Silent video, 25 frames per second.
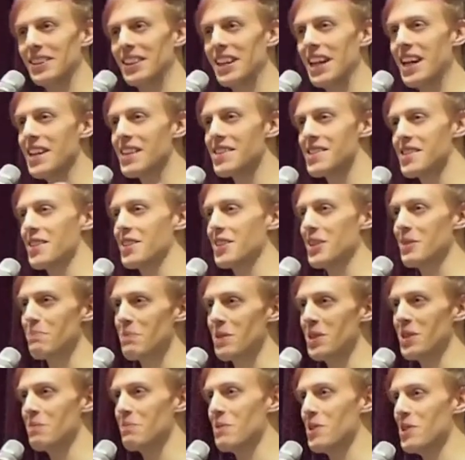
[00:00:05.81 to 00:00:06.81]
gleichzeitig
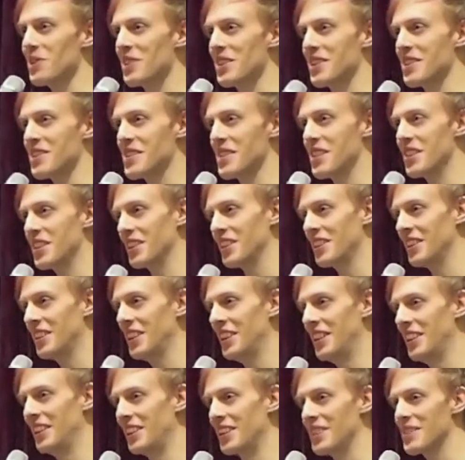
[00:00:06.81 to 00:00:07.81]
bin ich mir auch ganz sicher,
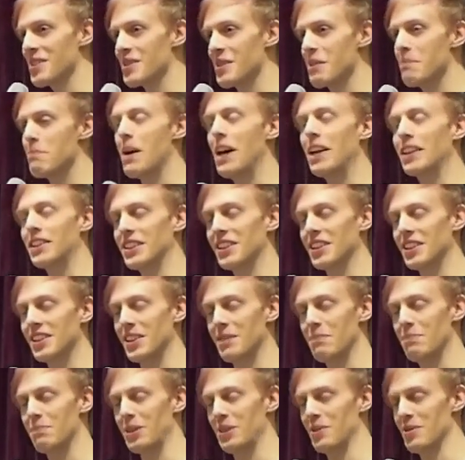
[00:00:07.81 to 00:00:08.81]
dass es ein paar Dinge
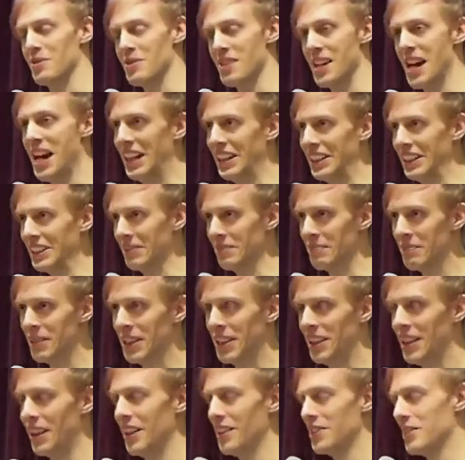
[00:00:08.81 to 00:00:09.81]
gibt, die uns einen.
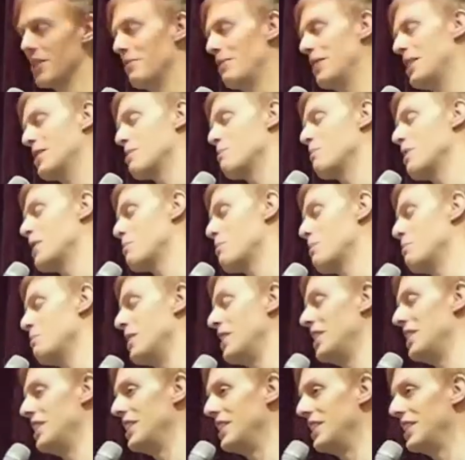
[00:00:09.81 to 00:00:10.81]
Also da wären zum Beispiel
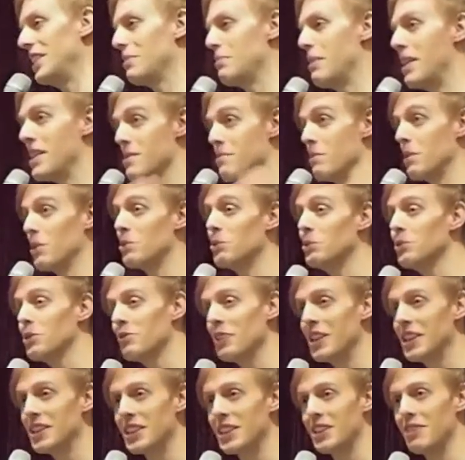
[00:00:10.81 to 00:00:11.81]
mal die gemeinsamen
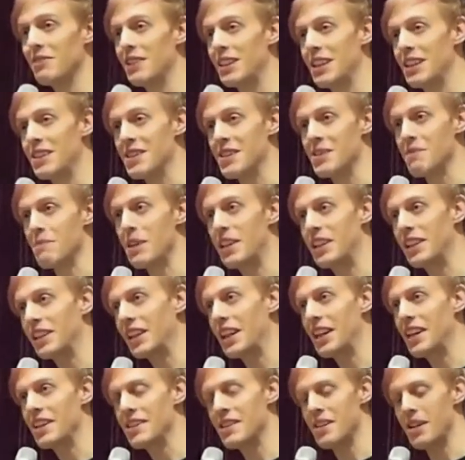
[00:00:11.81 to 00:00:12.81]
Grundwerte, die wir letztes Mal in
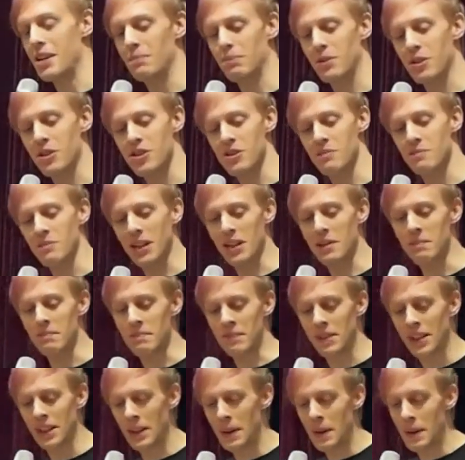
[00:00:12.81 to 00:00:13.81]
Graz abgestimmt
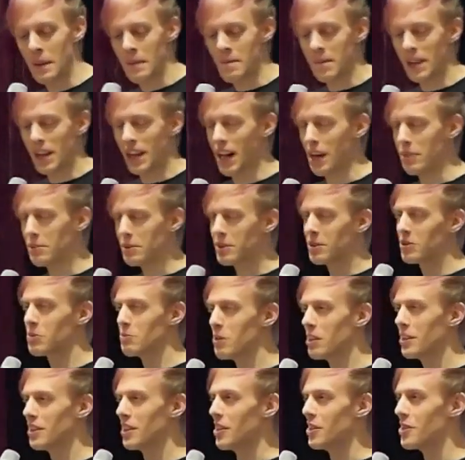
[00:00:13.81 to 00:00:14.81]
haben. Aber
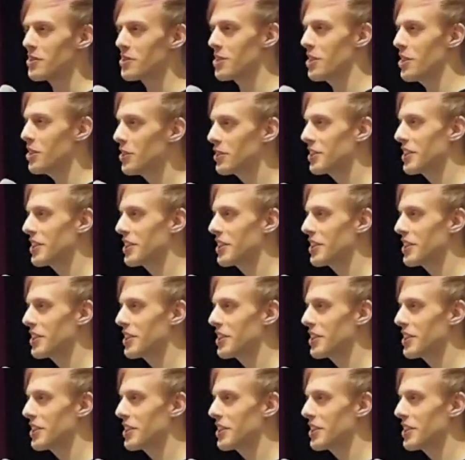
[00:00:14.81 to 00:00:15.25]
darüber hinaus auch